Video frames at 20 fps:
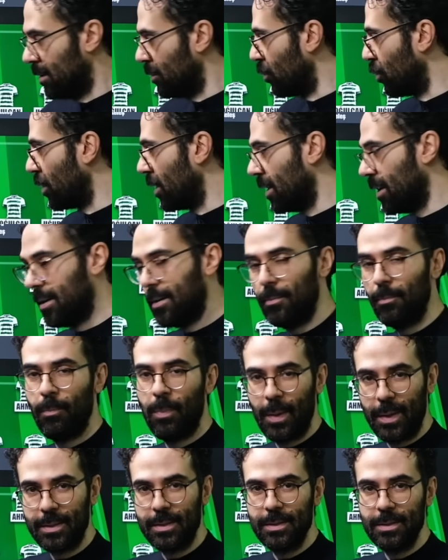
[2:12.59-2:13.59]
Buraya
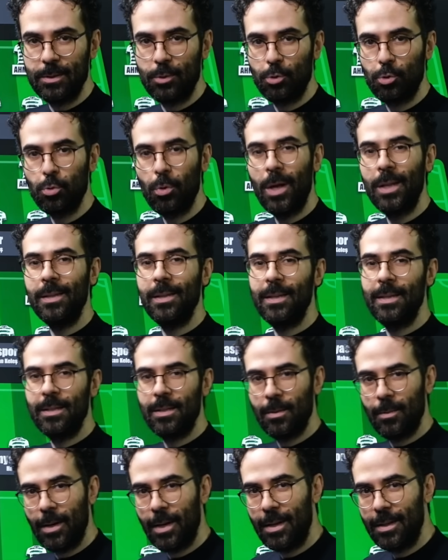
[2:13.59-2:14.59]
baktığınız şu andan
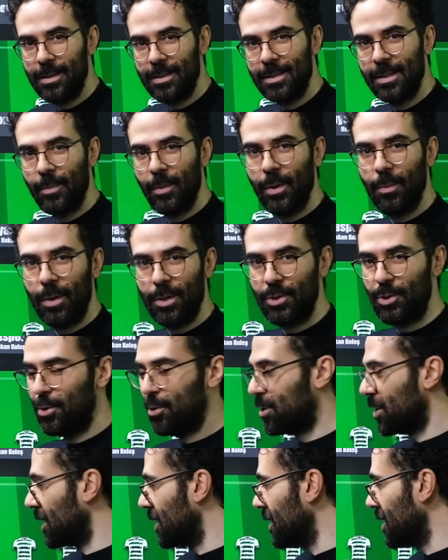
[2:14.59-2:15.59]
itibaren izlemeye
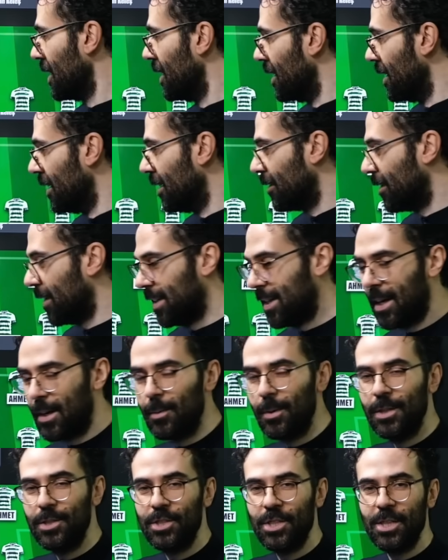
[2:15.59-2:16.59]
başlıyorsanız
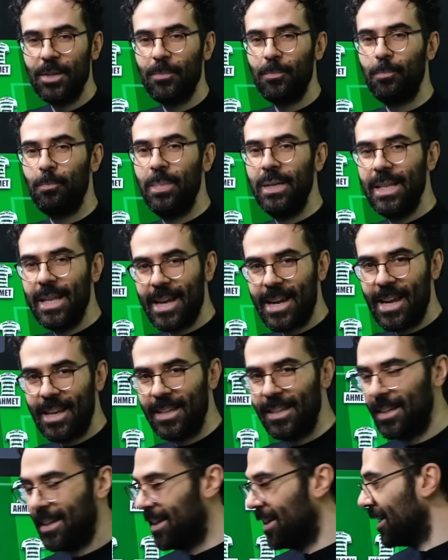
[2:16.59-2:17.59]
Fenerbahçe'yi
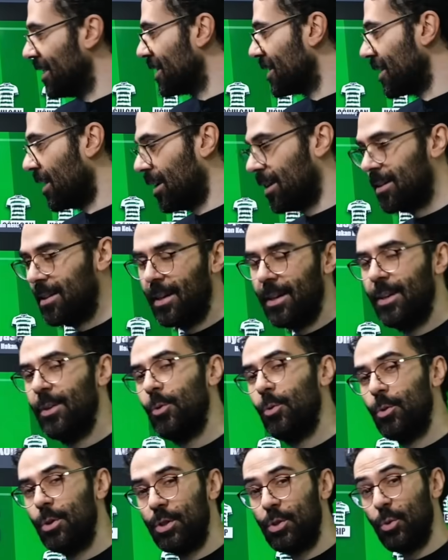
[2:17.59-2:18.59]
bilerek sahada
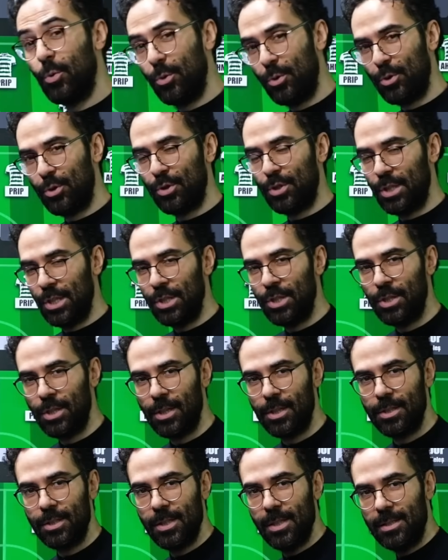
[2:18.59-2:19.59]
12-13 kişiye
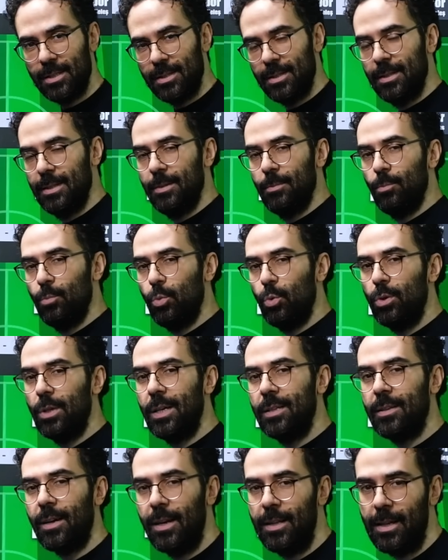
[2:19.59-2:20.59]
çıkaracağız. Bu
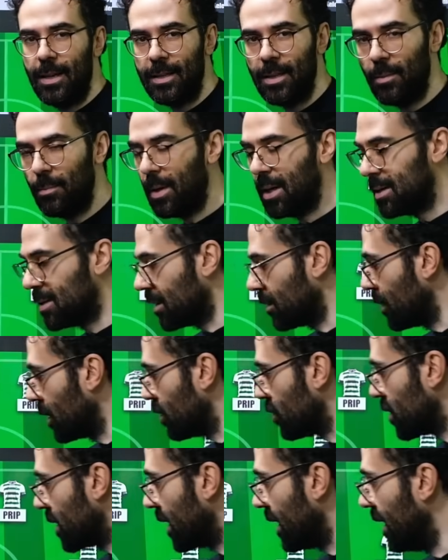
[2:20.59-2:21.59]
detaylardan
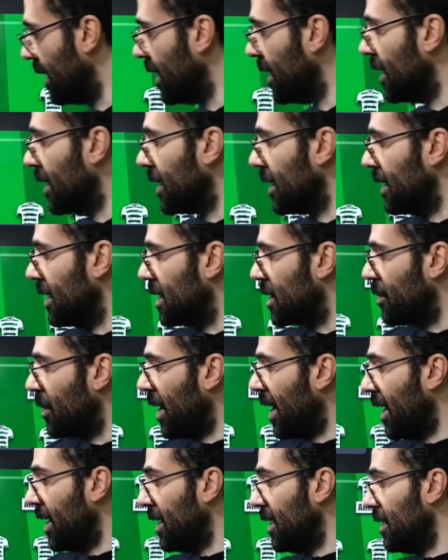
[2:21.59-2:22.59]
bahsetmek üzere.
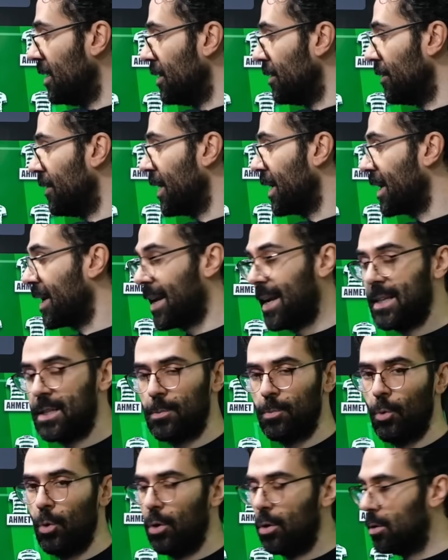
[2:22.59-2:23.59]
İsmail ve
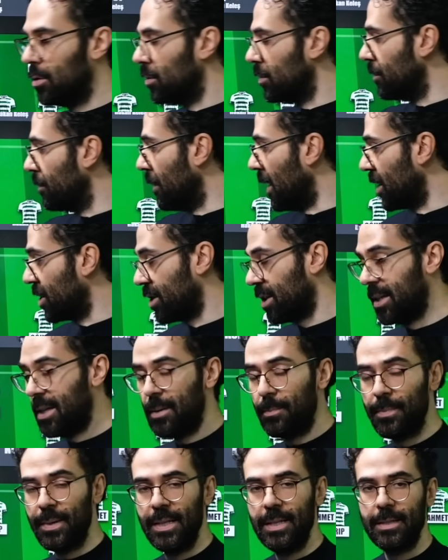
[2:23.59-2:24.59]
Crespo
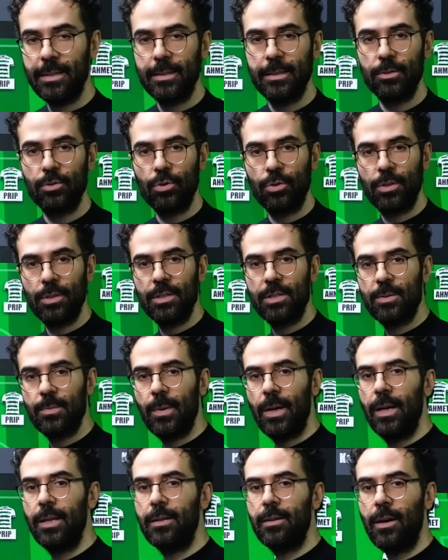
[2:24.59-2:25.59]
başlayabilir. Çünkü
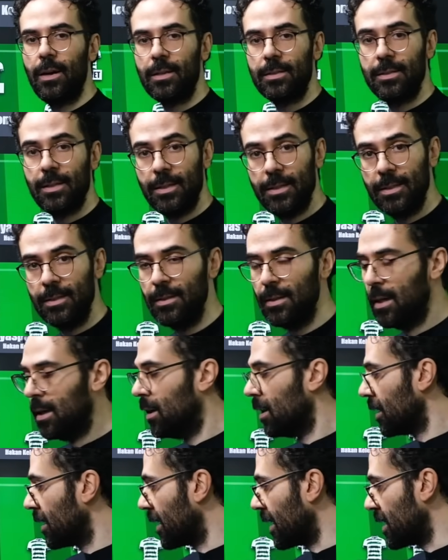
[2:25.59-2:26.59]
İsmail Kartal'ın
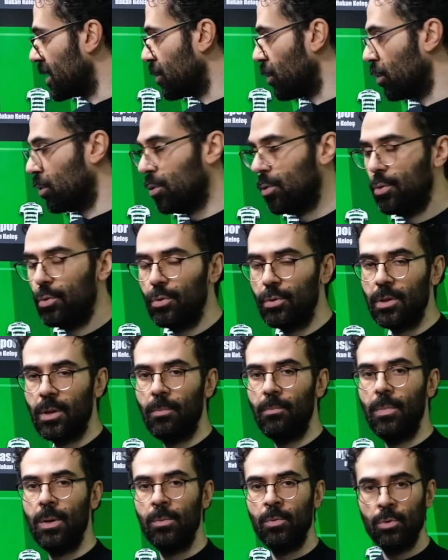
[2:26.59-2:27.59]
Crespo'nun
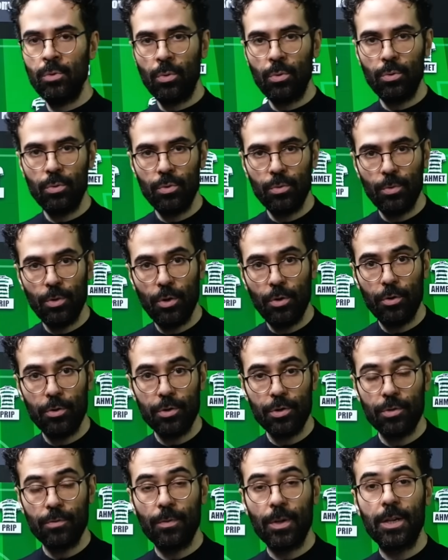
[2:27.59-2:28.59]
oyunundan memnun olduğunu
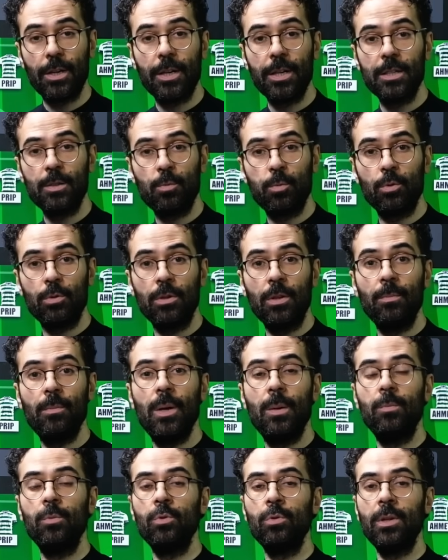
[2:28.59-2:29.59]
biliyoruz ve Crespo'nun da
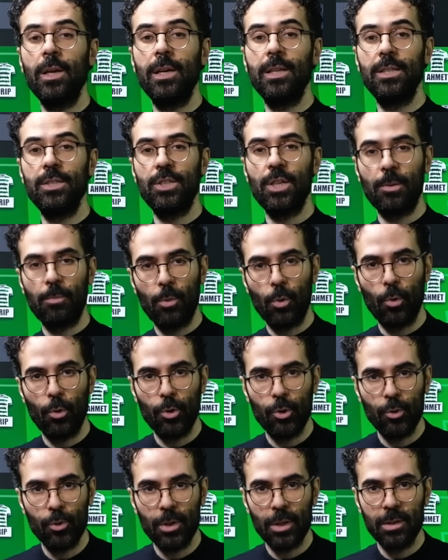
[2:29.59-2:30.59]
memnun edecek bir
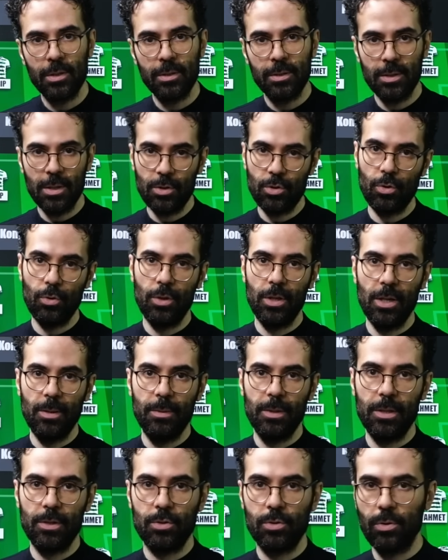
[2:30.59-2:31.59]
oyun oynadığını da
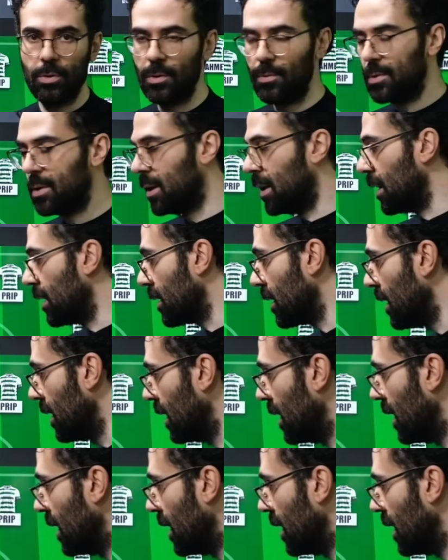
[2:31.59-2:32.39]
söyleyebiliriz son haftalarda.